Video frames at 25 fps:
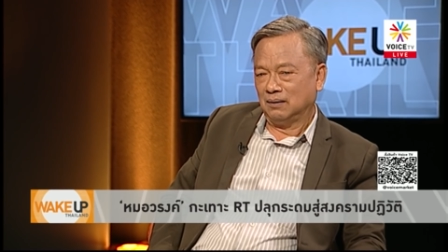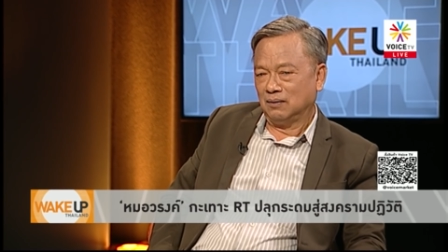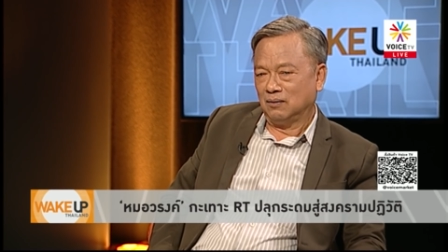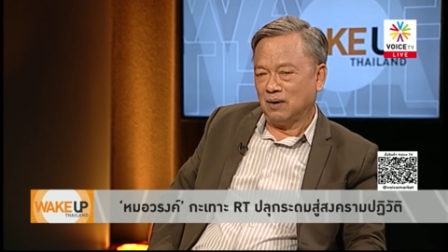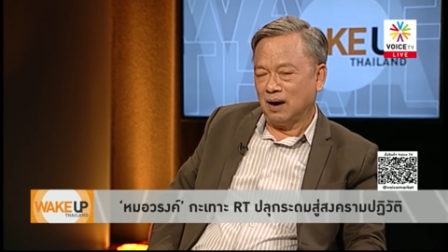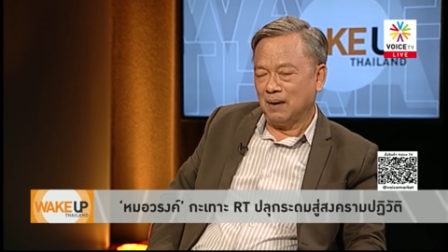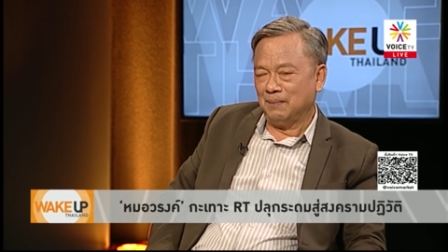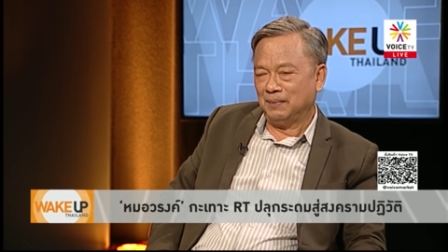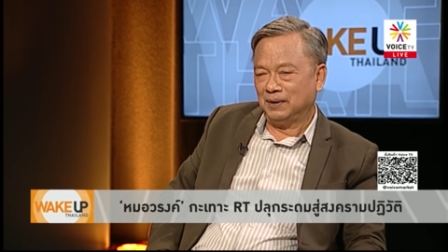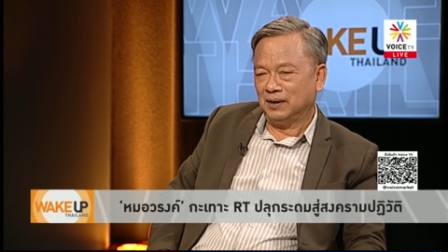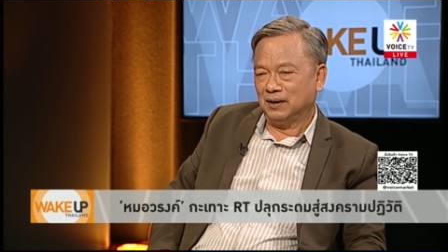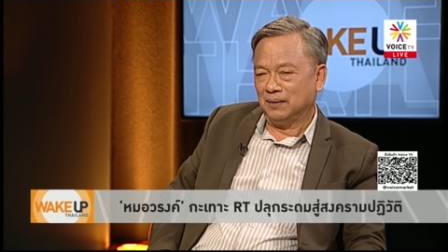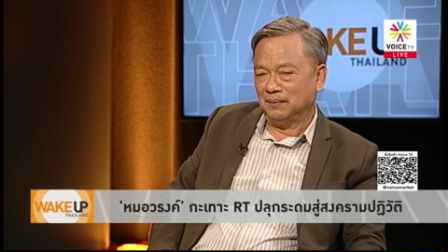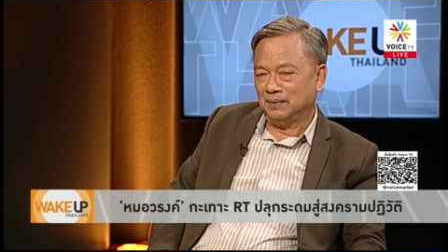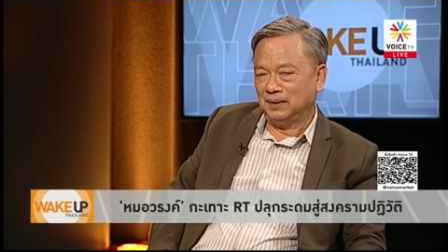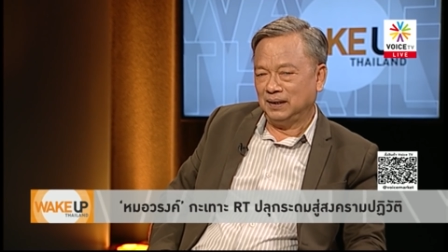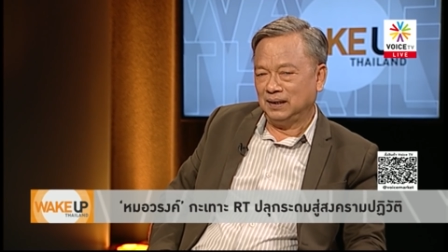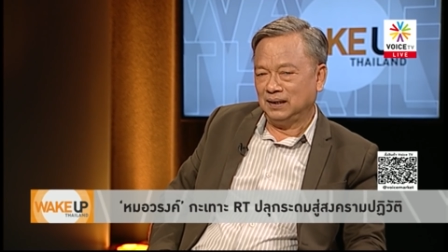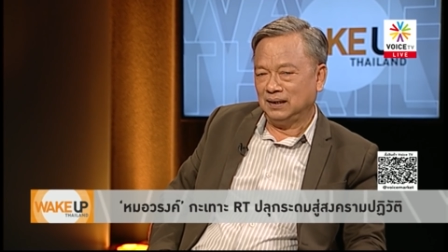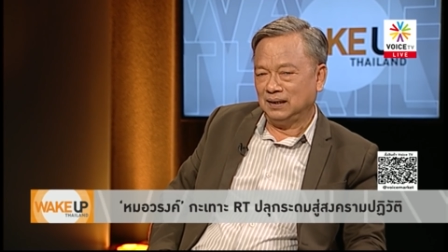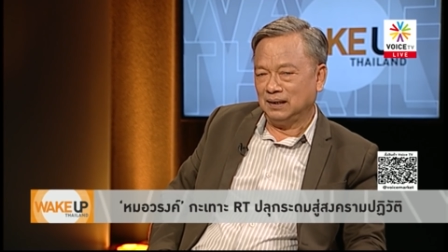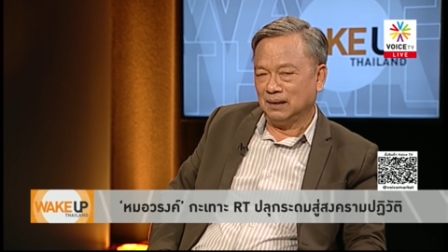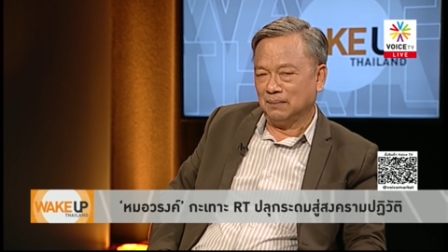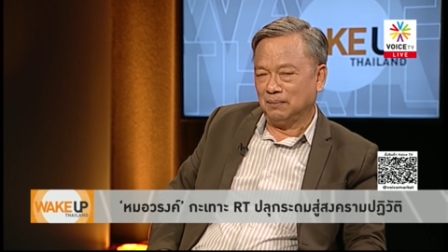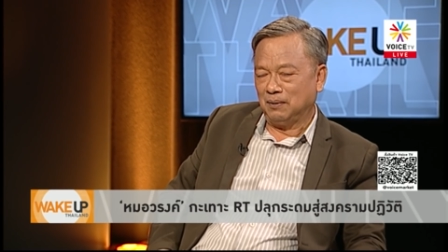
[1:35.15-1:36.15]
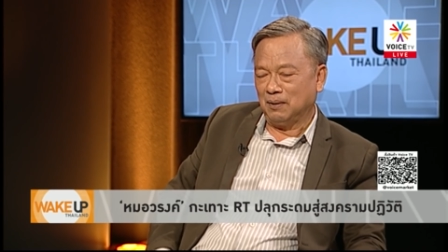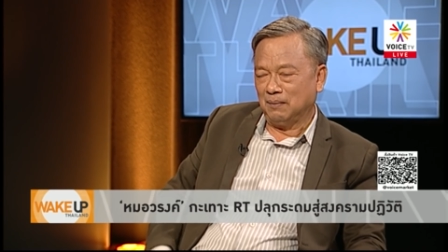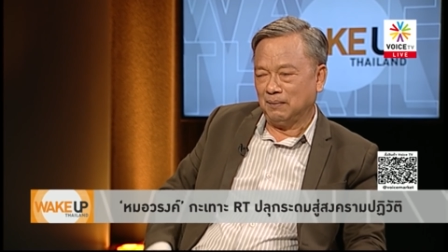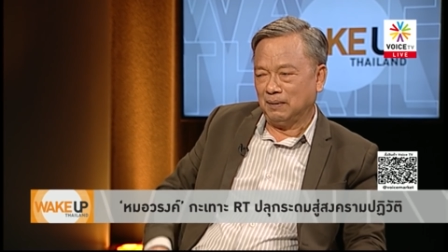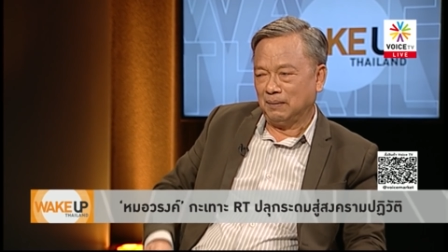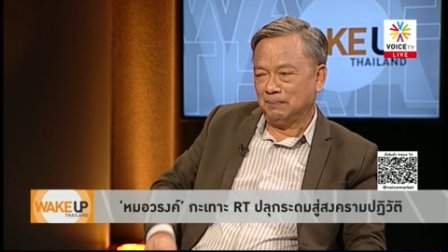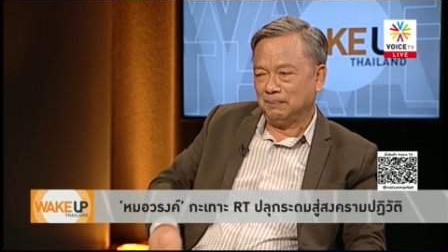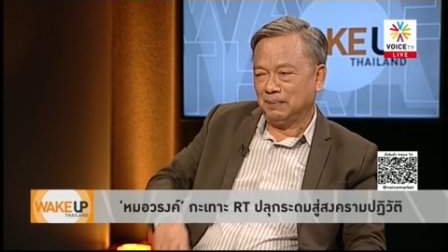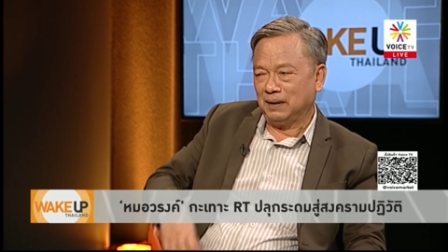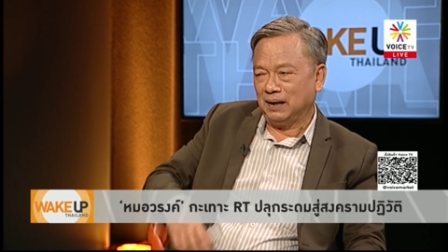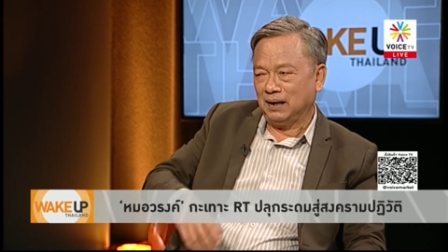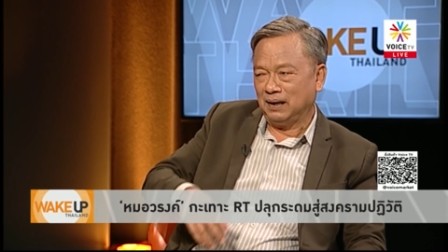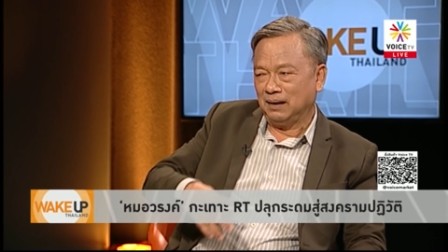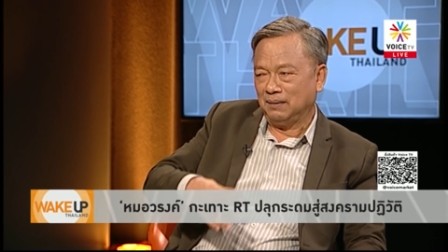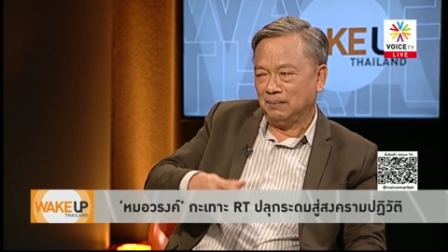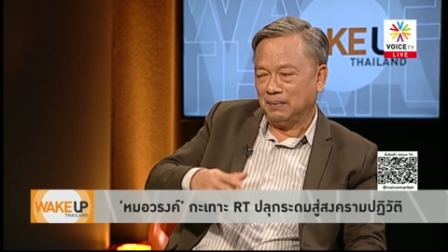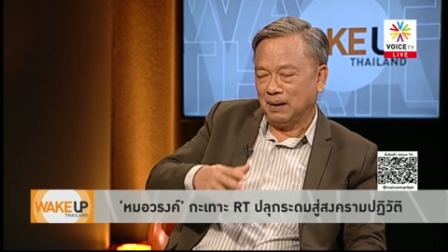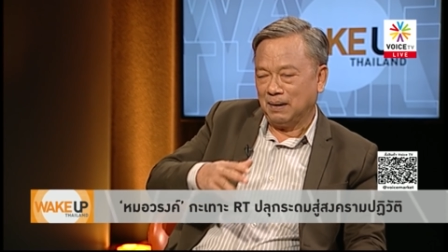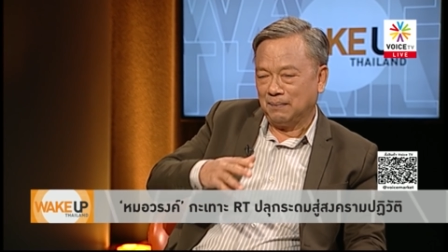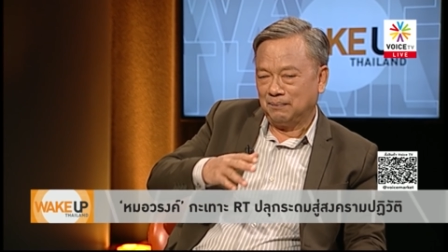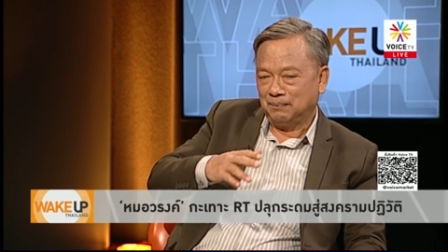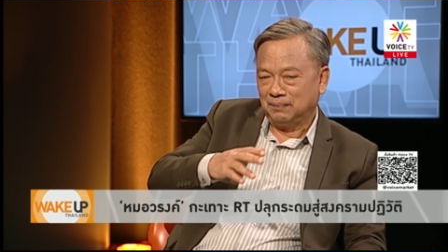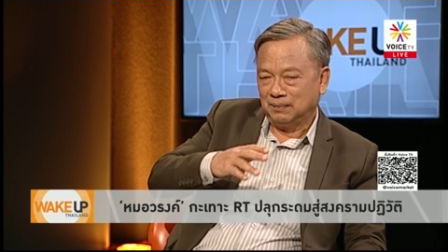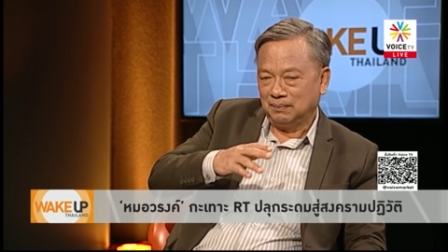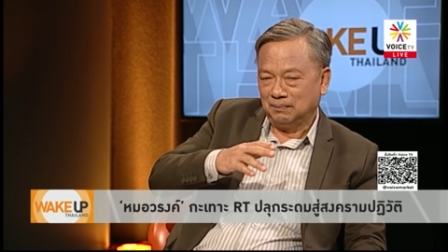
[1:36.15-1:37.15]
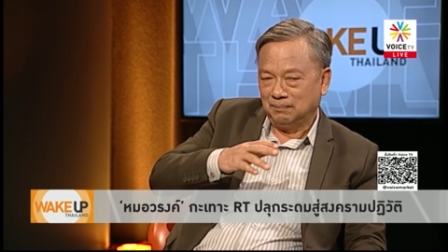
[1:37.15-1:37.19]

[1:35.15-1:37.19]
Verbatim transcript: ความเป็นคอมมิวนิสต์เนี่ยพอมันไปแบบ